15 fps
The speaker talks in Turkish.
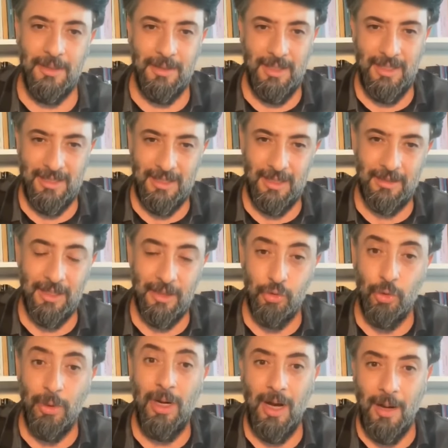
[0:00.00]
Nisan'dan
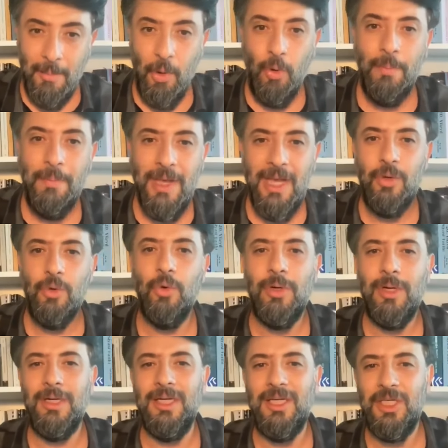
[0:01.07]
sonra ama o beğeni
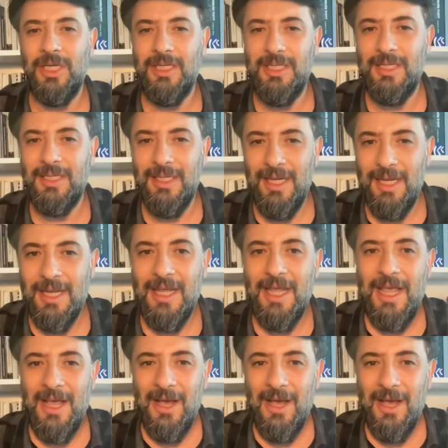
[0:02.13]
oranının içerisinde